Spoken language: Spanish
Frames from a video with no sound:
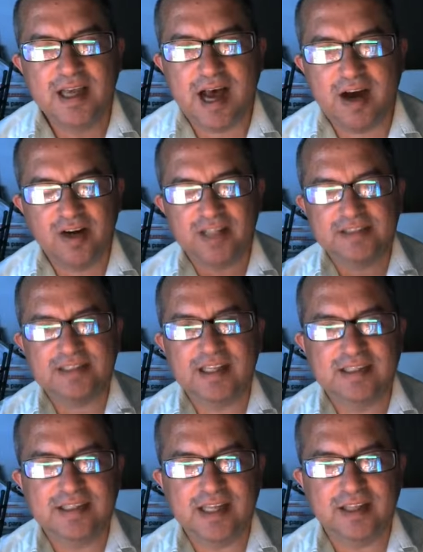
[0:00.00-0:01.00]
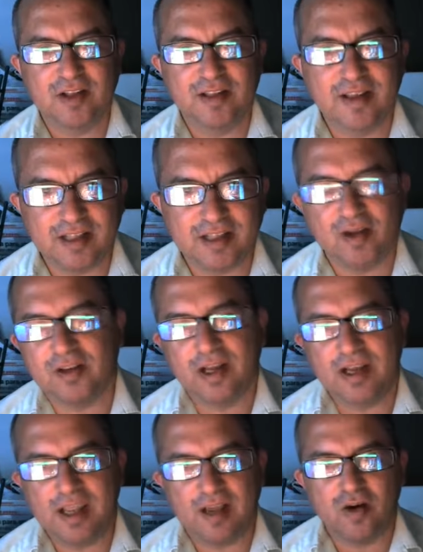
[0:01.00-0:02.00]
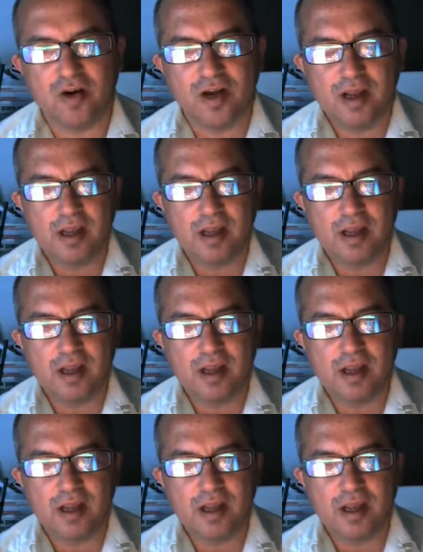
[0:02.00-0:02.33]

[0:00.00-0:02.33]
Ahora está diciendo el director de Nikon,